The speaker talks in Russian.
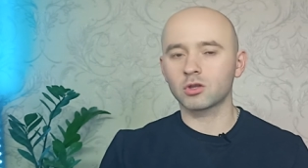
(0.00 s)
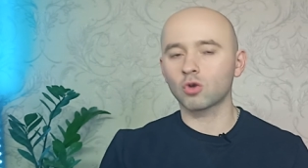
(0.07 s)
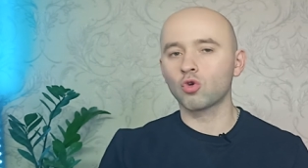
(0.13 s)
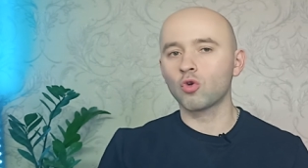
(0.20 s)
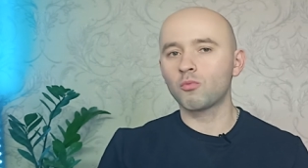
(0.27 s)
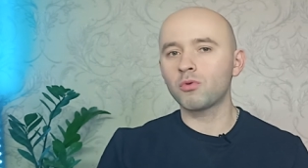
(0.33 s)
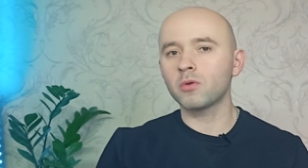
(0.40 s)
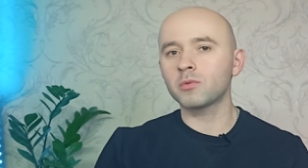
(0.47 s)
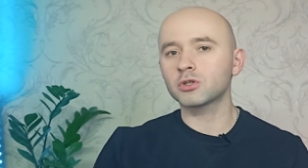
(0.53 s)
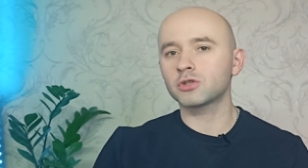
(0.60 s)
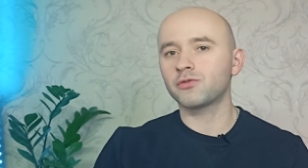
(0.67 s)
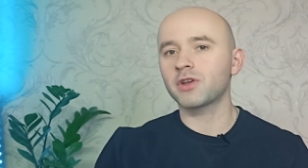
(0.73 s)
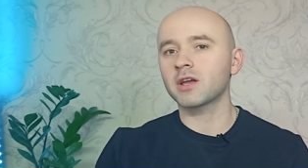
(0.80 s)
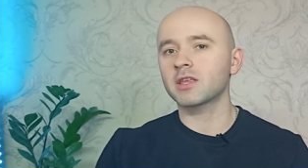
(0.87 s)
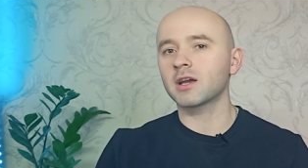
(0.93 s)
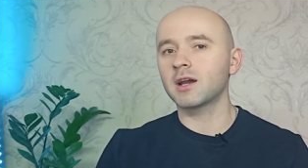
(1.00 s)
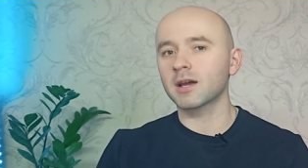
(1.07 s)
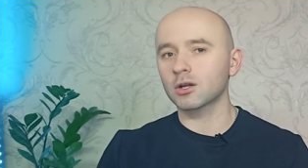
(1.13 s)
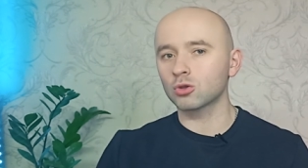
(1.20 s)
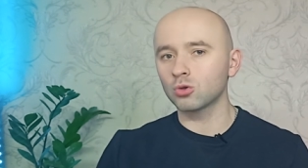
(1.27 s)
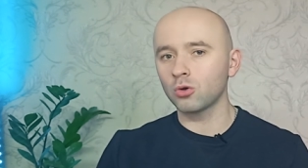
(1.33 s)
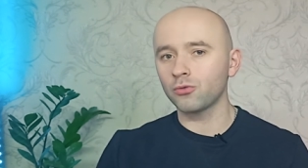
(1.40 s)
э, такую помощь в ряде
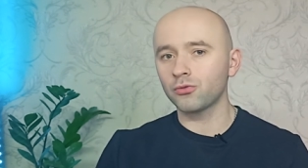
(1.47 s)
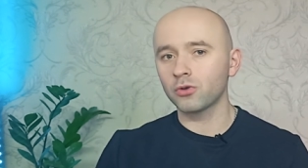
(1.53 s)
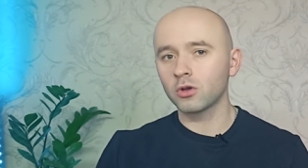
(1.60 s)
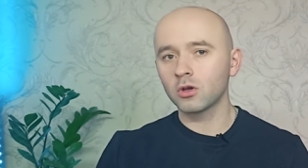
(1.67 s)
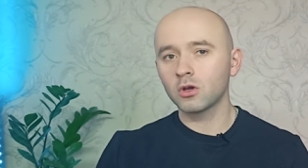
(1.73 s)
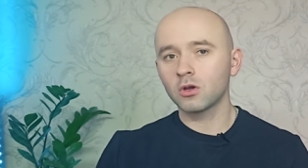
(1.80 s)
городов,